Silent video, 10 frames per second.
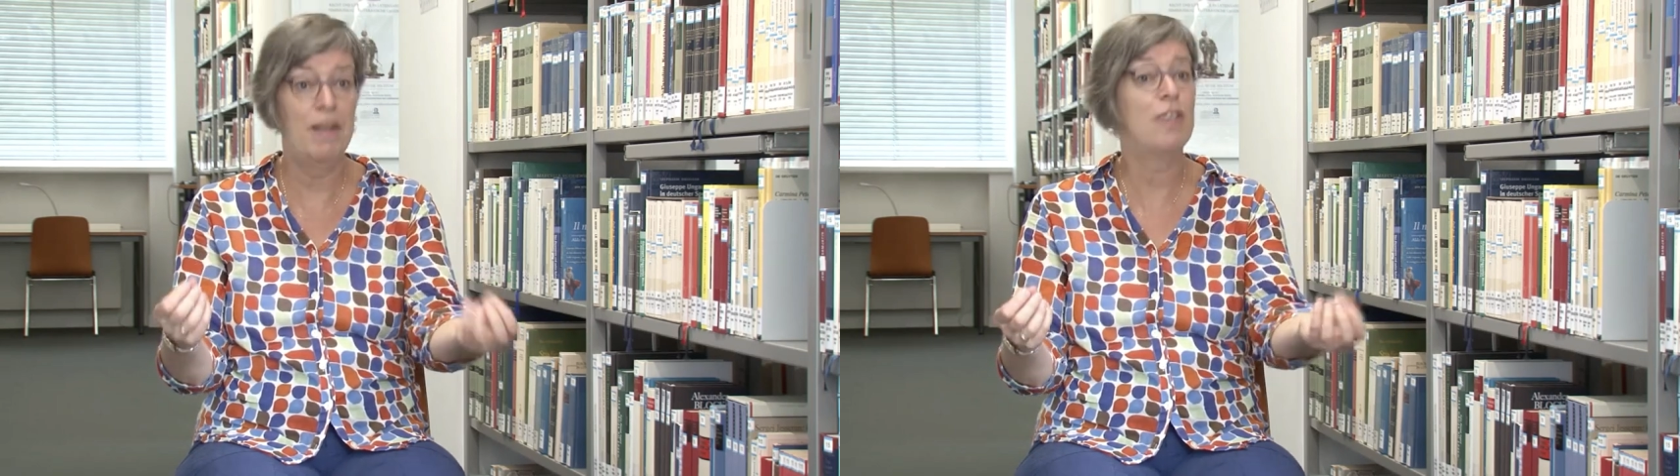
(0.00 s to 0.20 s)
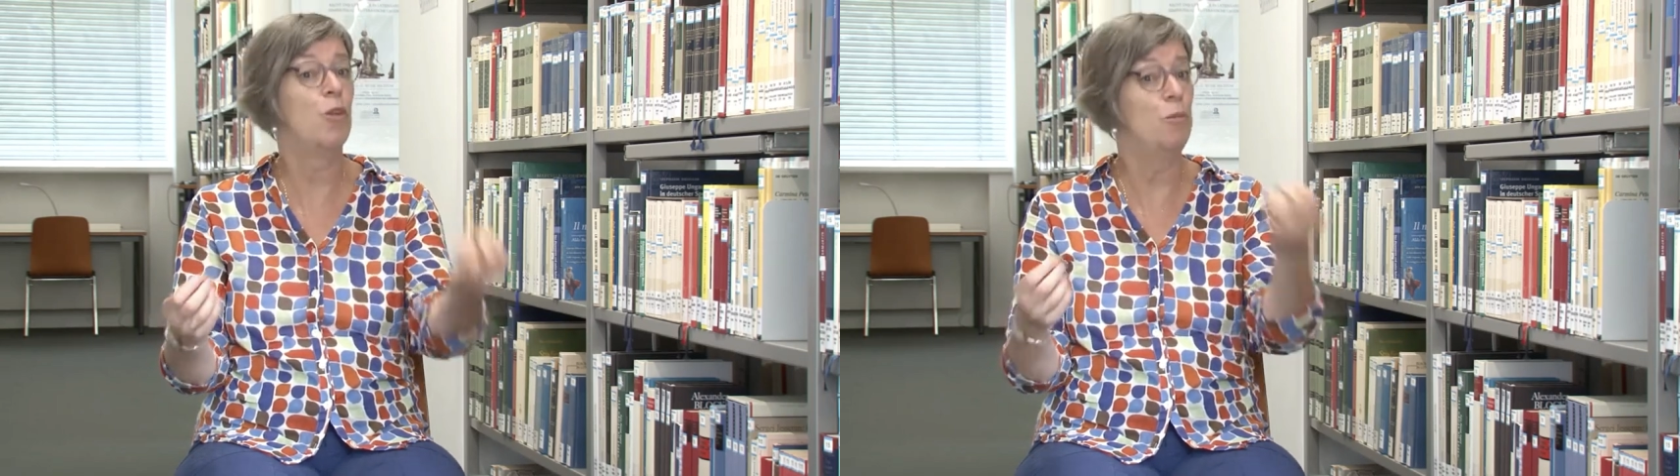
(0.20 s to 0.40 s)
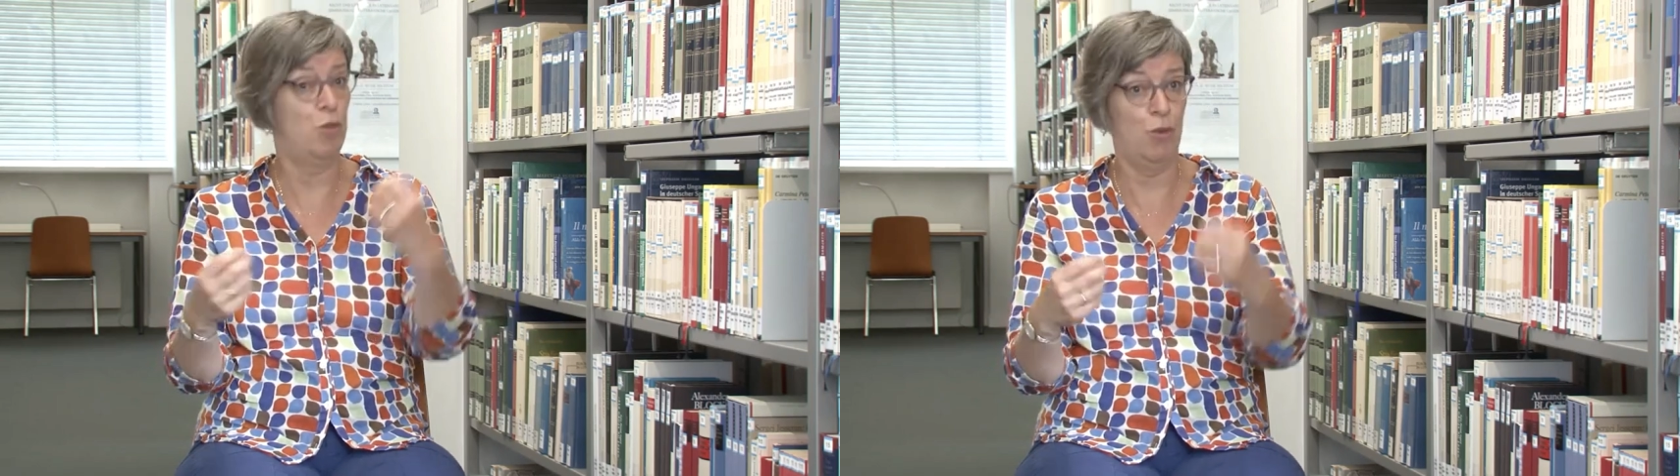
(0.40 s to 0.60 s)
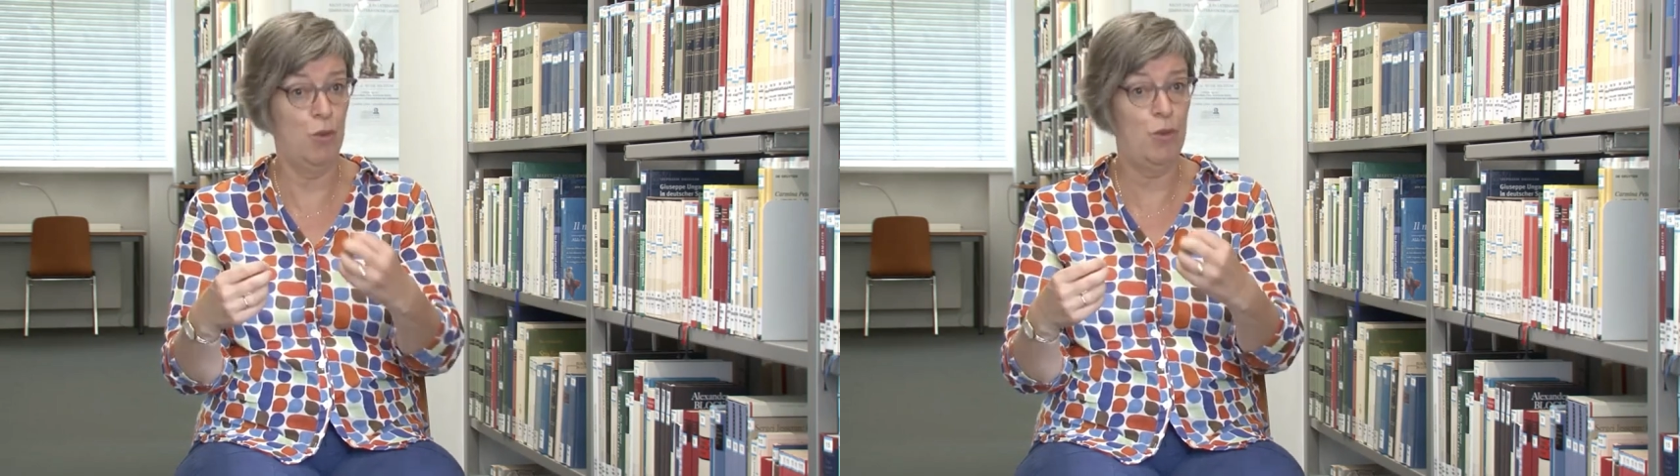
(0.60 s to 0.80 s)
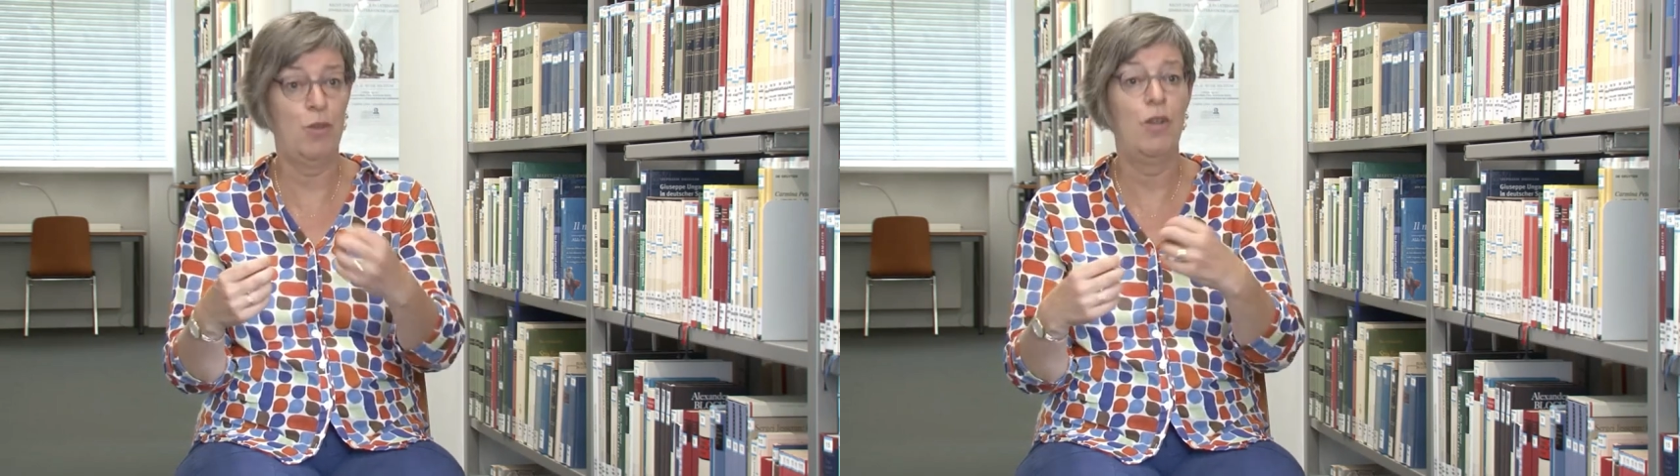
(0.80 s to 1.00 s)
es kommt
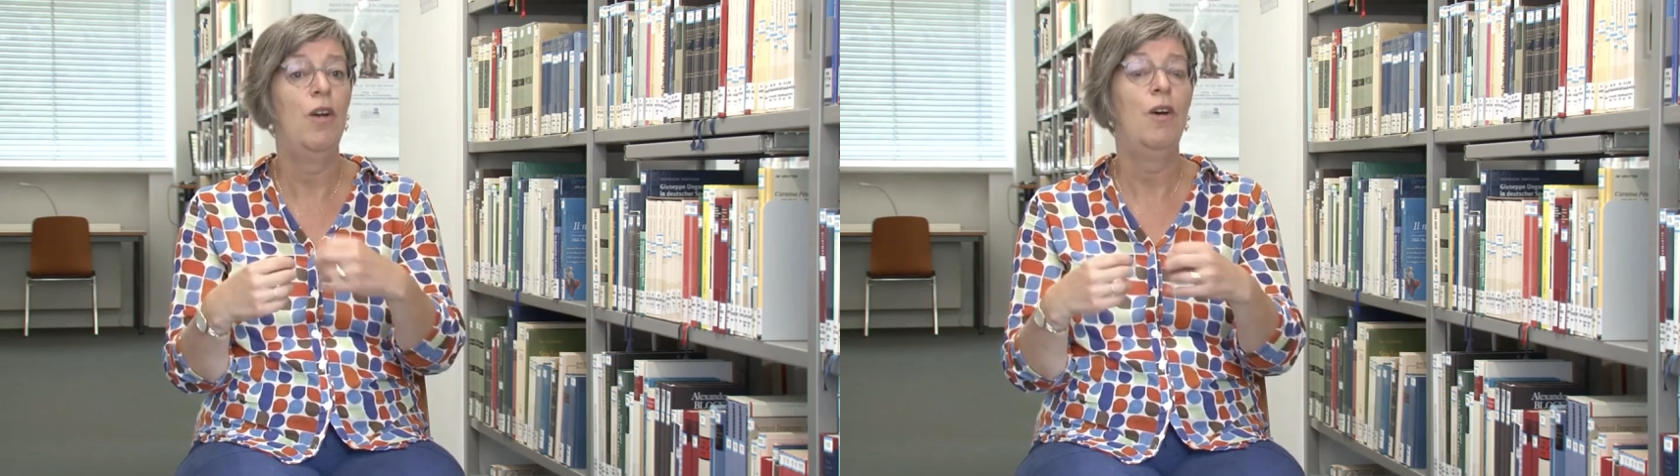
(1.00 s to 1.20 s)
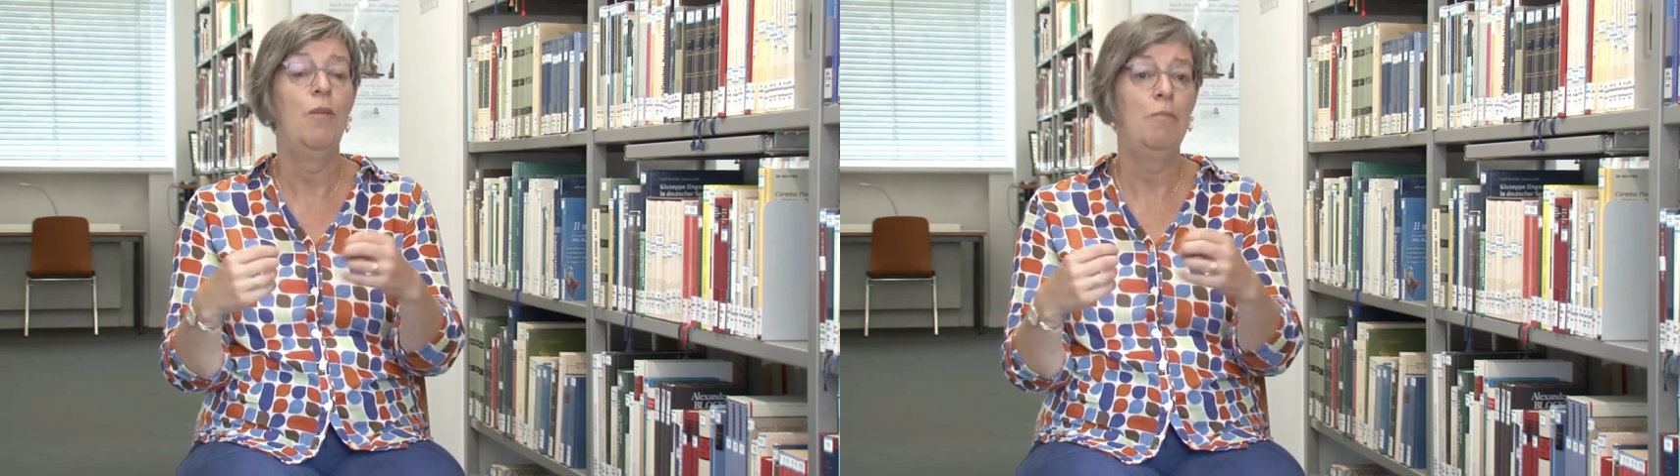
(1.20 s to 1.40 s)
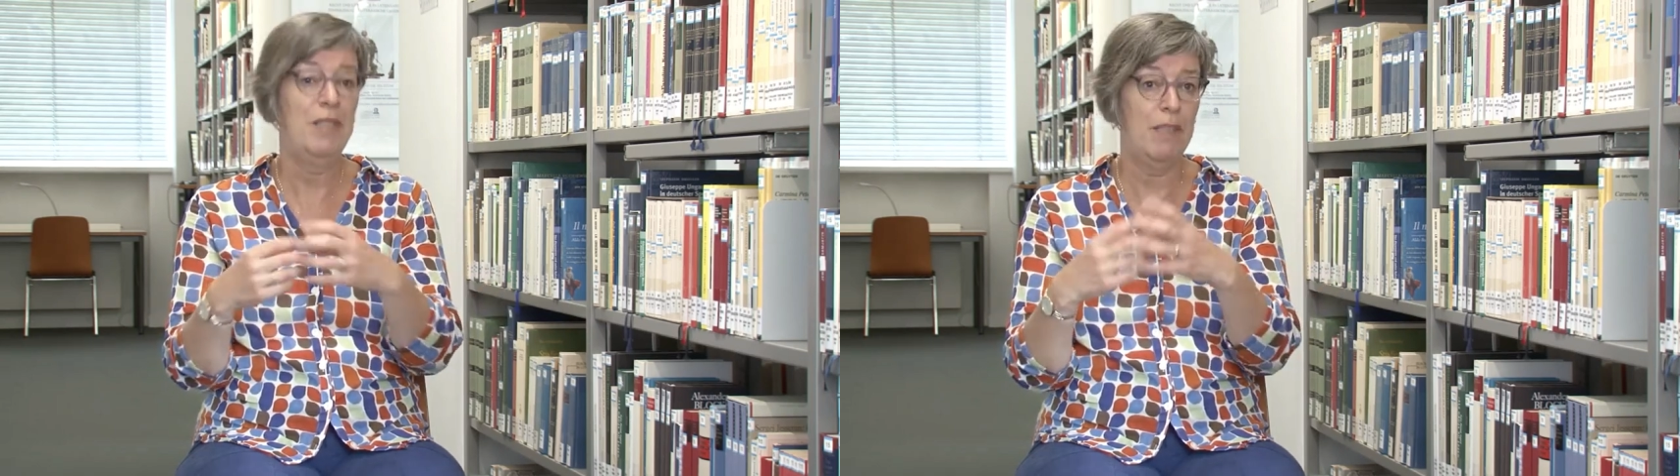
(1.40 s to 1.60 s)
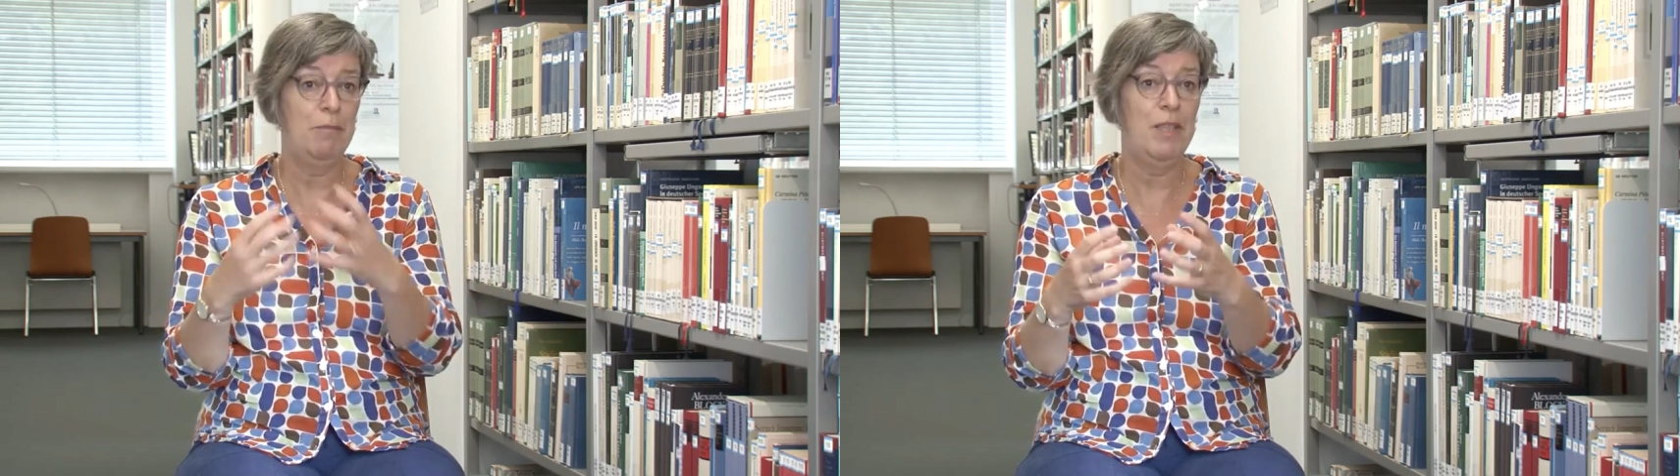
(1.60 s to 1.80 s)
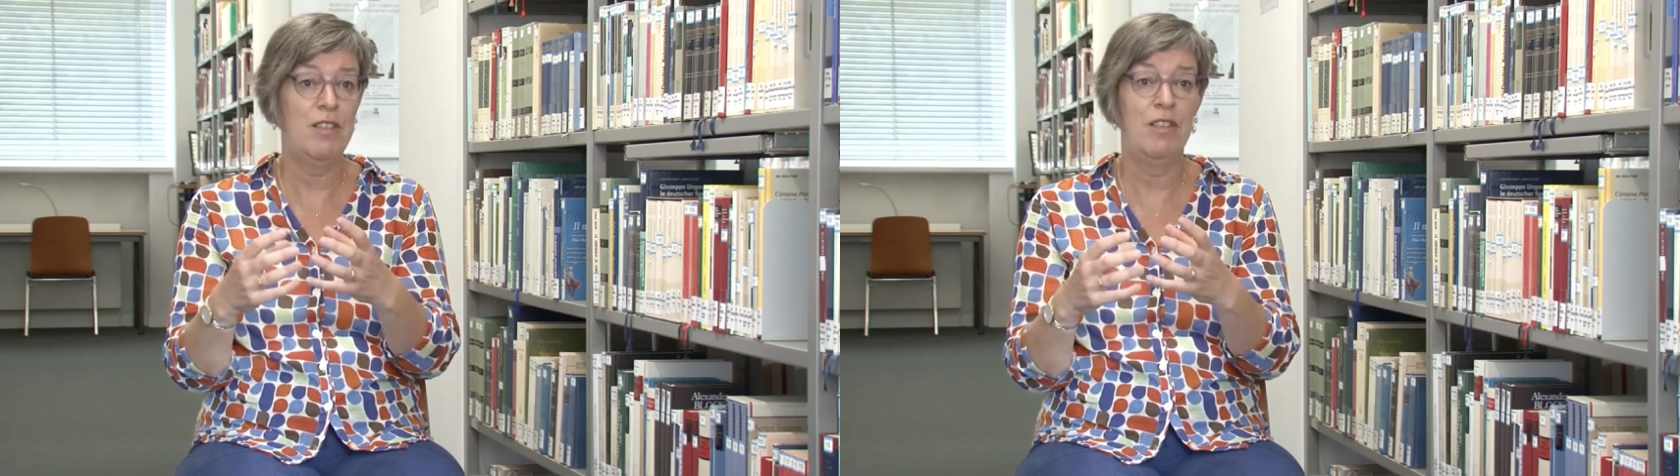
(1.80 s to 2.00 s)
zurück mit der
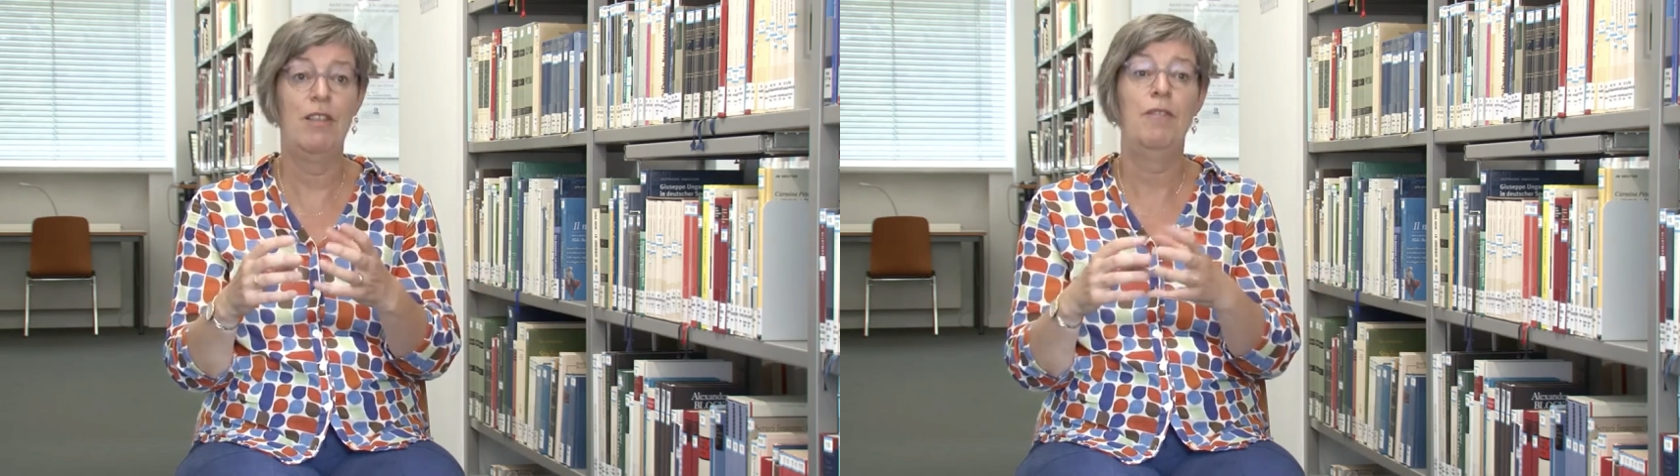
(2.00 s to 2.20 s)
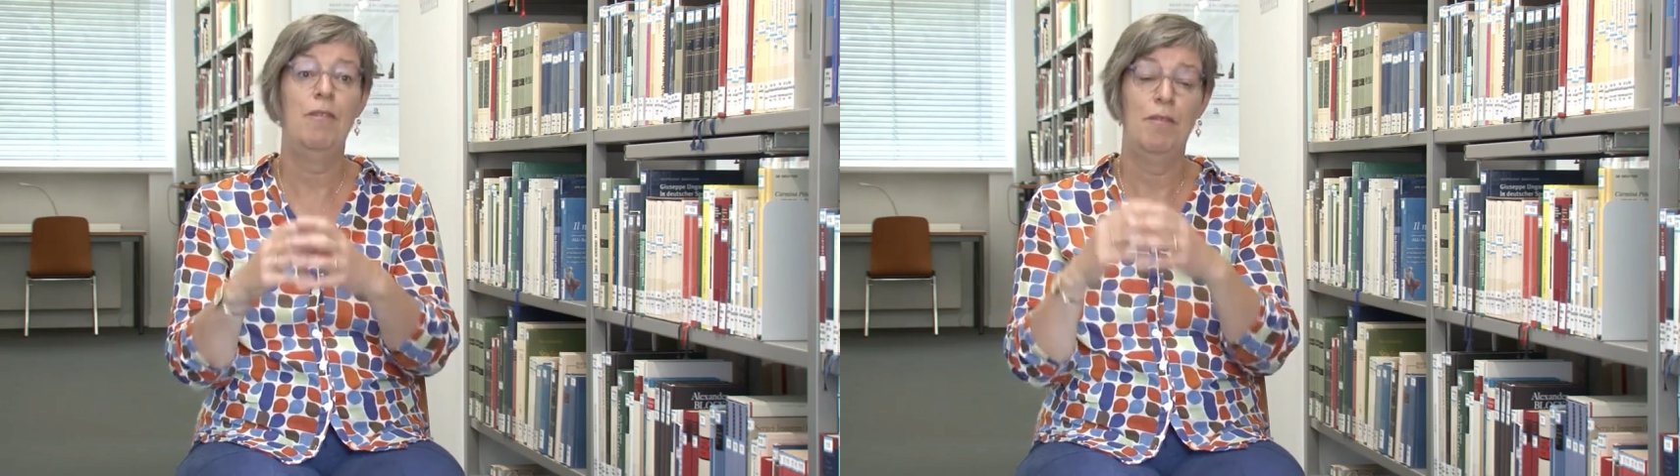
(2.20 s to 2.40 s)
Bitte,